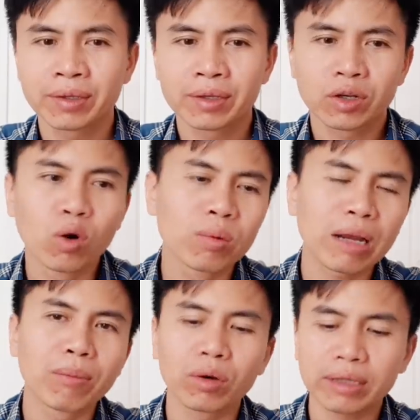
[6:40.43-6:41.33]
cùng
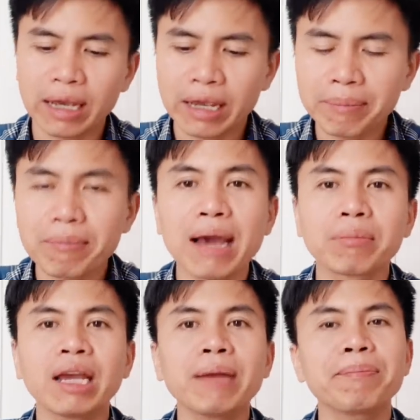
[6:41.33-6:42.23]
là một cái
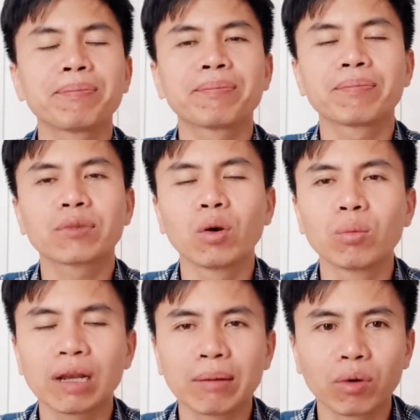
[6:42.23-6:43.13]
bàn bếp
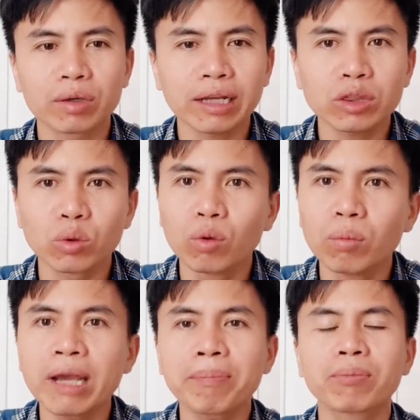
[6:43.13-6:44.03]
cùng là một cái tủ
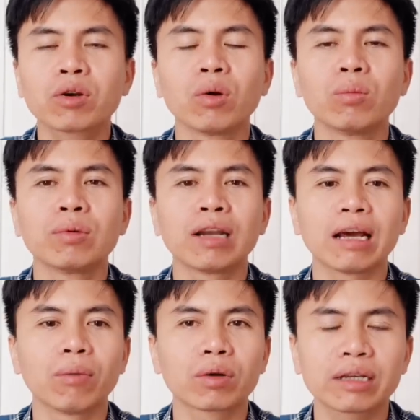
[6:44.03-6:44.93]
bếp cùng
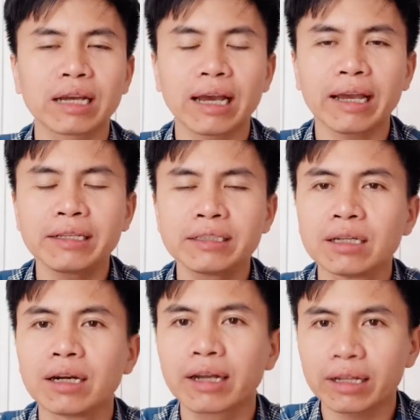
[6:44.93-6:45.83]
là một cái
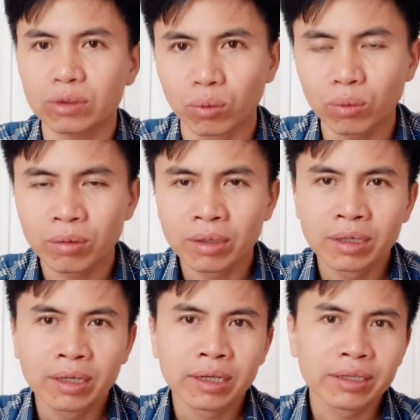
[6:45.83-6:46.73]
giường cái tủ
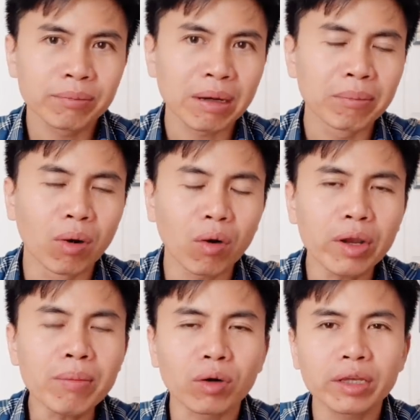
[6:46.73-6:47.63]
nhưng mà
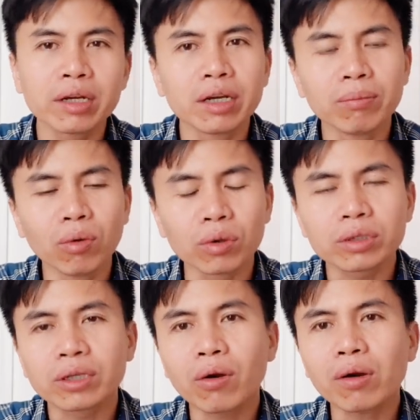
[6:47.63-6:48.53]
mỗi một cái người mua
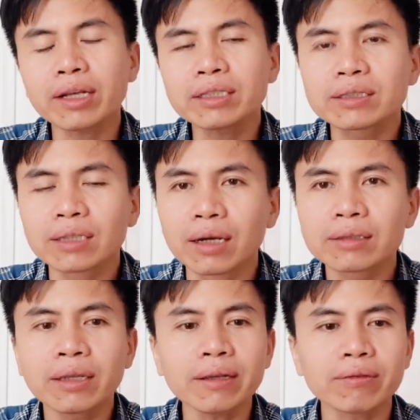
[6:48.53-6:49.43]
thì có cái
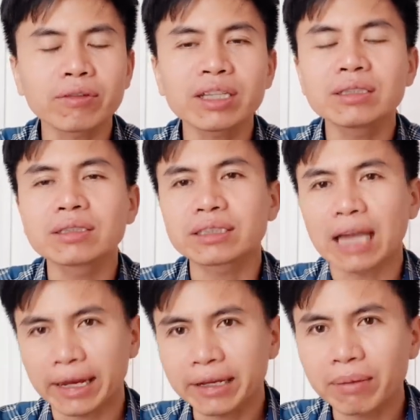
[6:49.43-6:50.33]
sở thích cái sự
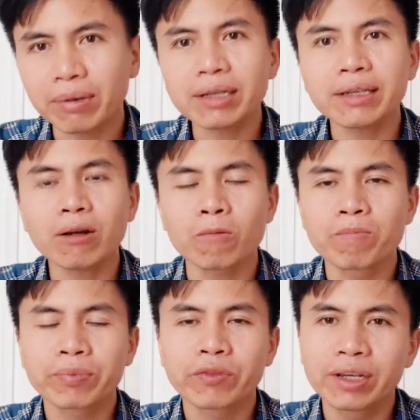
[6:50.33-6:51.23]
trải nghiệm khác nhau
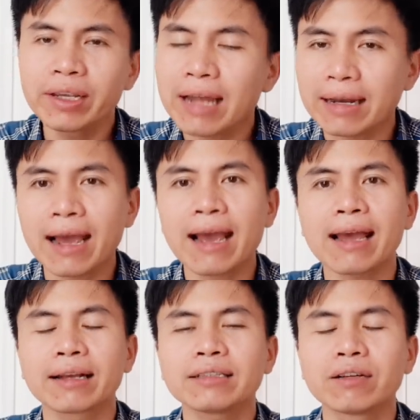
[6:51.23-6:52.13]
khi đặt
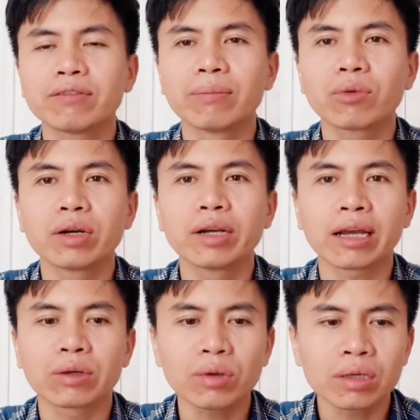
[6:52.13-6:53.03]
hàng cái sản phẩm của người
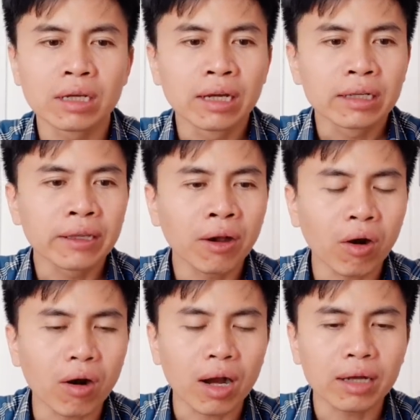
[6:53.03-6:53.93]
Hàn Quốc thì
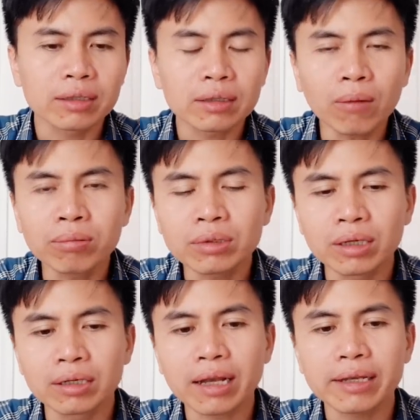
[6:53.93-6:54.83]
họ thông
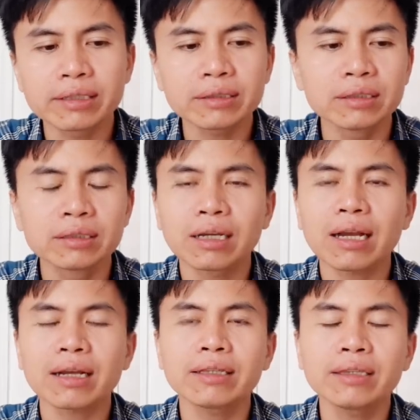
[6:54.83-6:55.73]
thường các kỹ sư
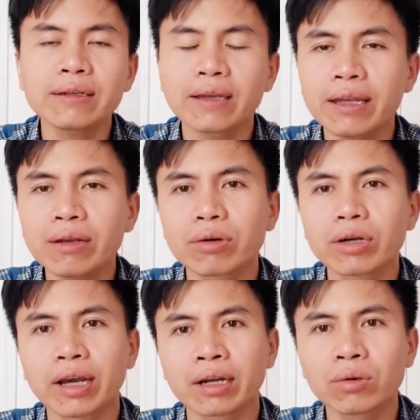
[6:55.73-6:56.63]
các cái thiết kế của
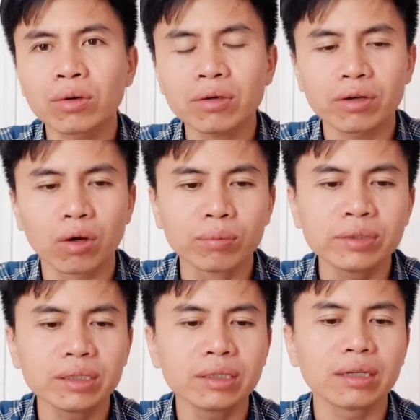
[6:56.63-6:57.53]
người Hàn Quốc
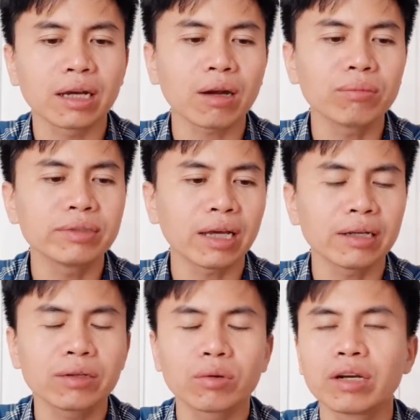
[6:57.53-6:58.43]
cũng như là công
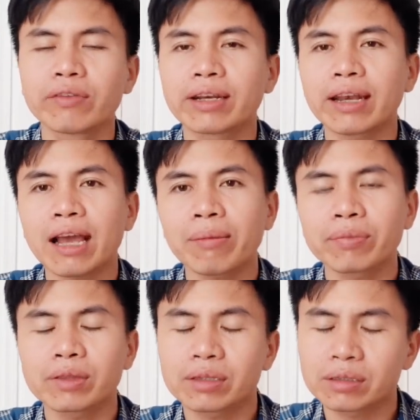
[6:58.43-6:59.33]
nhân của người Việt
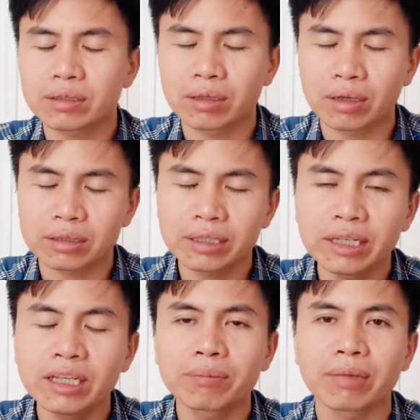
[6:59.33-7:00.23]
Nam
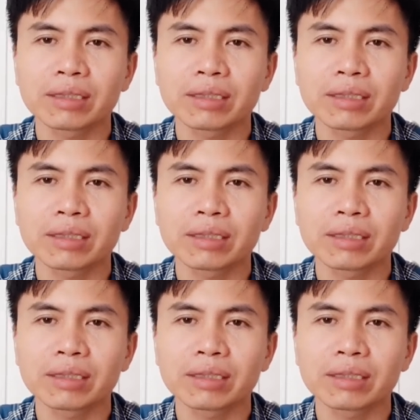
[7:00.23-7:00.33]
khi mà